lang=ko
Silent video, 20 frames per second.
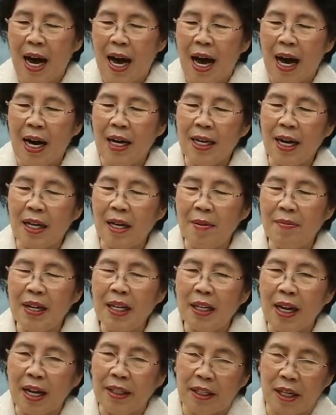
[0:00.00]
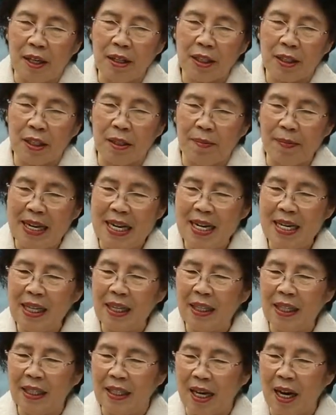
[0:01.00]
하나님이
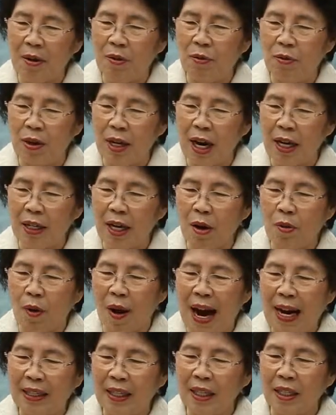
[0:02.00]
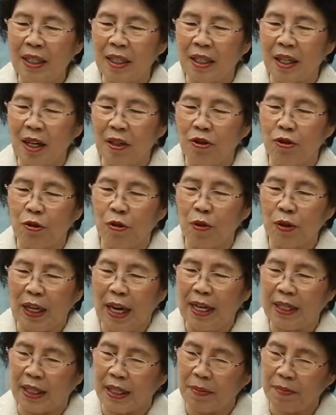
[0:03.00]
되셨음을 이제 우리에게 확인시켜주고
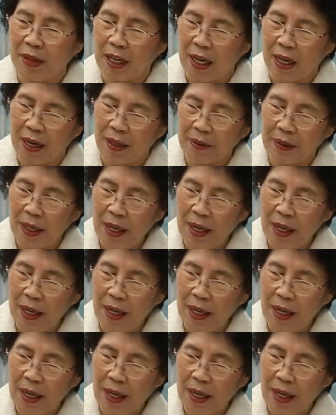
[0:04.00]
계십니다.